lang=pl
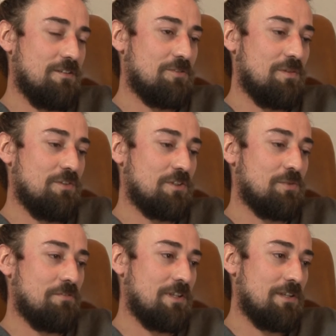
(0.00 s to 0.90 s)
który mi nie
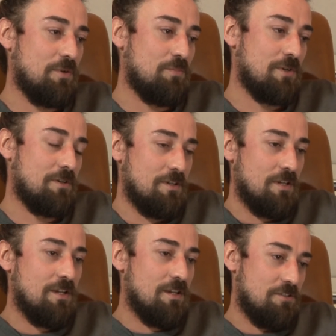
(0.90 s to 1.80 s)
odpowiadał i po
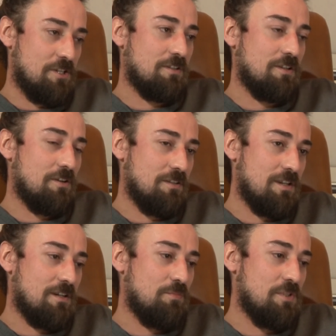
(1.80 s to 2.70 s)
trzech tygodniach